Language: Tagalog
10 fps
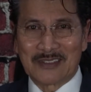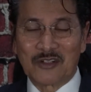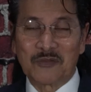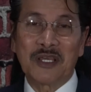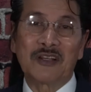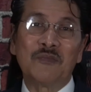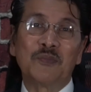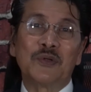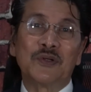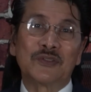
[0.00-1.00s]
Kung meron
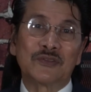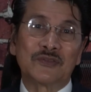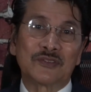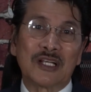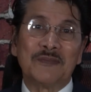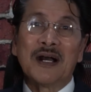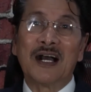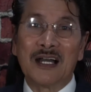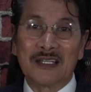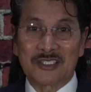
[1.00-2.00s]
pong
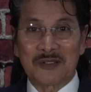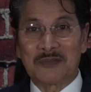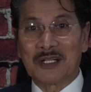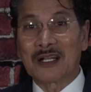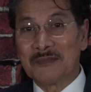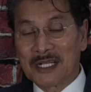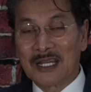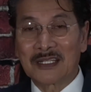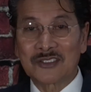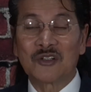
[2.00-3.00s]
tinamaan sa mga
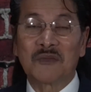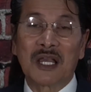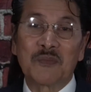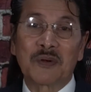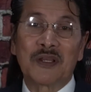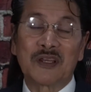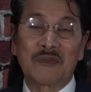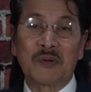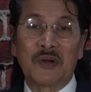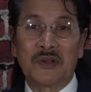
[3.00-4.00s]
kamag-anak nyo, my prayer
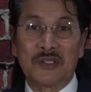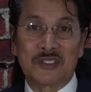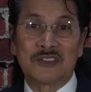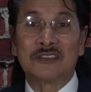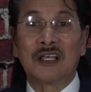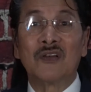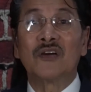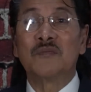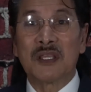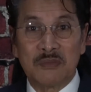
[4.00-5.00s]
po is that the
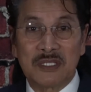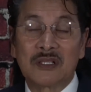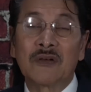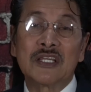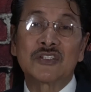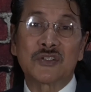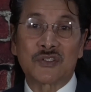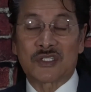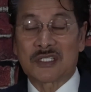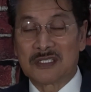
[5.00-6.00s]
Lord may be
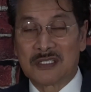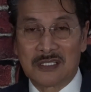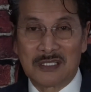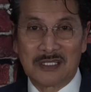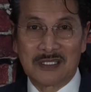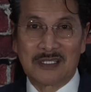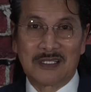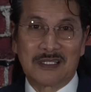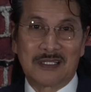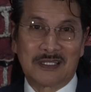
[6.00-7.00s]
gracious
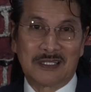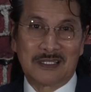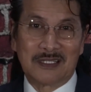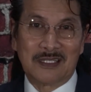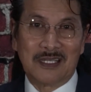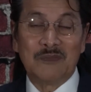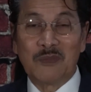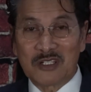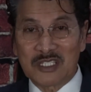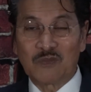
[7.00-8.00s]
and
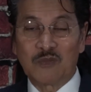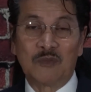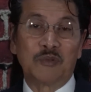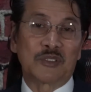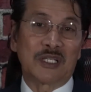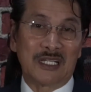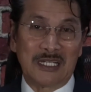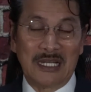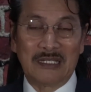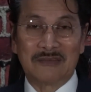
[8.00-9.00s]
merciful po sa
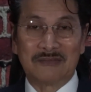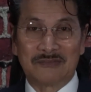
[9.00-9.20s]
kanila.